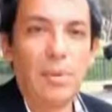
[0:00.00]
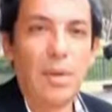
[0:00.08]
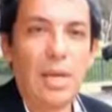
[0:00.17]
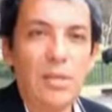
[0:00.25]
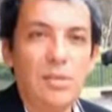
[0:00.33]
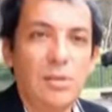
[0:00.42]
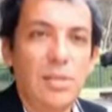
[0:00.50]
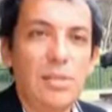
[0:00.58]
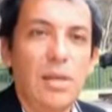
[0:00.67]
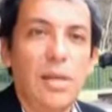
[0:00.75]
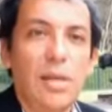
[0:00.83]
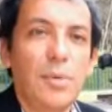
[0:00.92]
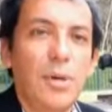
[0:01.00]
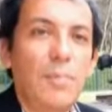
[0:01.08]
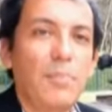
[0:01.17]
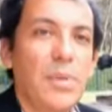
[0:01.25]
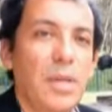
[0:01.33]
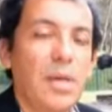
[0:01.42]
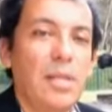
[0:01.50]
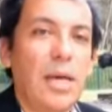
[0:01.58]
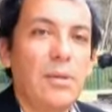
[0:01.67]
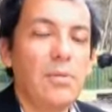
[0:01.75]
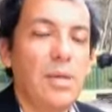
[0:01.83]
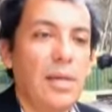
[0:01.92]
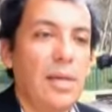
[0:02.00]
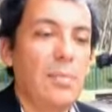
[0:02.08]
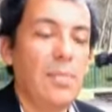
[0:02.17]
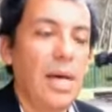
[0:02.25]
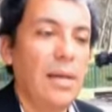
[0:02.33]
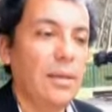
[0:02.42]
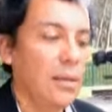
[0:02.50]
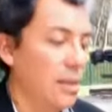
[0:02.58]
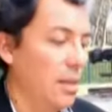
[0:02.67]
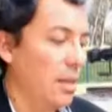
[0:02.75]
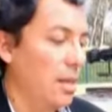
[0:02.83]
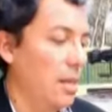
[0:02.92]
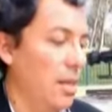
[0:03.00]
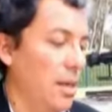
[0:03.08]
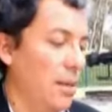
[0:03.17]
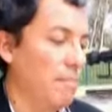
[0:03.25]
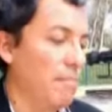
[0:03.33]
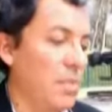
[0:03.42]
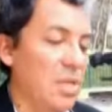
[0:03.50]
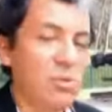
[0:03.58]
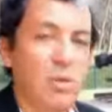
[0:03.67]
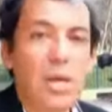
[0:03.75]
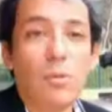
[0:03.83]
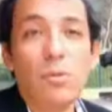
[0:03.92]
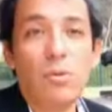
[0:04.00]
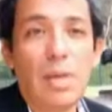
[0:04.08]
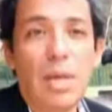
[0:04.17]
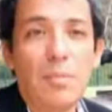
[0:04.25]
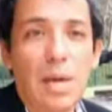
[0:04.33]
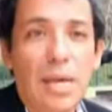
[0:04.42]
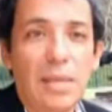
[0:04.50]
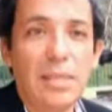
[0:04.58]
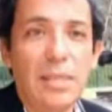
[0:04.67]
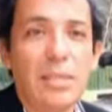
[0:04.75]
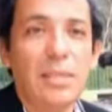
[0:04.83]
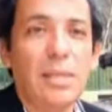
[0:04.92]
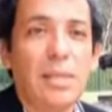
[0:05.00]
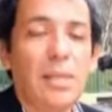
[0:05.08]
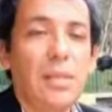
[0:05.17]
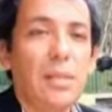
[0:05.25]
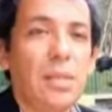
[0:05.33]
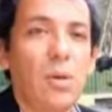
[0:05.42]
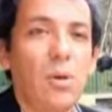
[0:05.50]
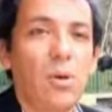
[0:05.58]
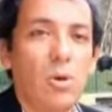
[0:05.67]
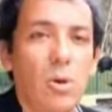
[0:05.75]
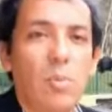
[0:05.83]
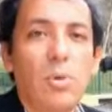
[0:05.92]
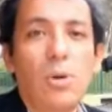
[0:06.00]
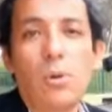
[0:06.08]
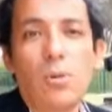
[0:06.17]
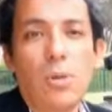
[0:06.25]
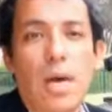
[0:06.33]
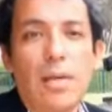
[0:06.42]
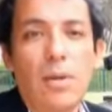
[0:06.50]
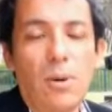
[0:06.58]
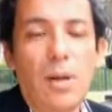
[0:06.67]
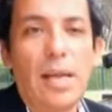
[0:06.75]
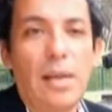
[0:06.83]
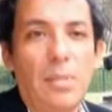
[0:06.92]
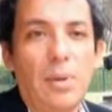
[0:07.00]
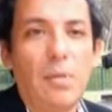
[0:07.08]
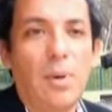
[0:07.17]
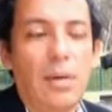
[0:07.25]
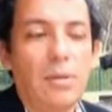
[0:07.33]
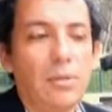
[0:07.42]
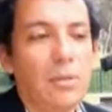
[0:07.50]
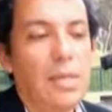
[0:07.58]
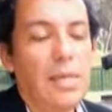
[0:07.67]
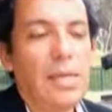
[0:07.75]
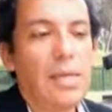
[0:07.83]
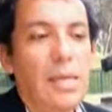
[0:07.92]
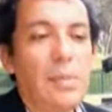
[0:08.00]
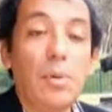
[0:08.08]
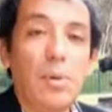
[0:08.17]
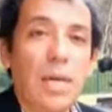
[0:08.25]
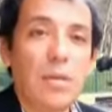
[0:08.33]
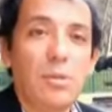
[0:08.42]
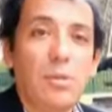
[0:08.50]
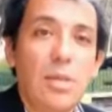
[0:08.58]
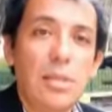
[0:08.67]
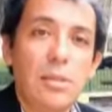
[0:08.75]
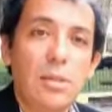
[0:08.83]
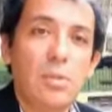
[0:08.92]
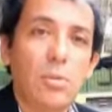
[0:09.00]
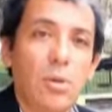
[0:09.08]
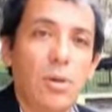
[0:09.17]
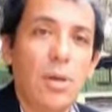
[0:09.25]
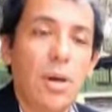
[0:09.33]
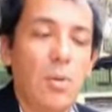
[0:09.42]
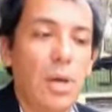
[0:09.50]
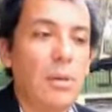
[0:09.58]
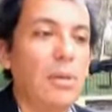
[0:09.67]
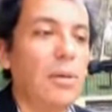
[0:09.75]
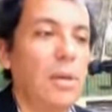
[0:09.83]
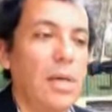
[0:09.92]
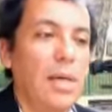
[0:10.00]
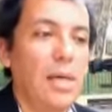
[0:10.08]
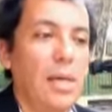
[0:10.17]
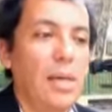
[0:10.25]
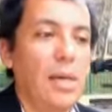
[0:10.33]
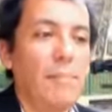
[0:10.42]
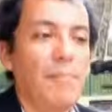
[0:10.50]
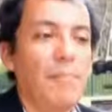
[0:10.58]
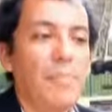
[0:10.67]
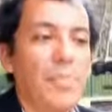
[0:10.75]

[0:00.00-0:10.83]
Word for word: publicación de este libro, Gitanos en Lima, em, Historia, Cultura e Imágenes de los Rom, los Ludar y los Calé peruanos. Eh, publicación del Instituto Río Agüero, que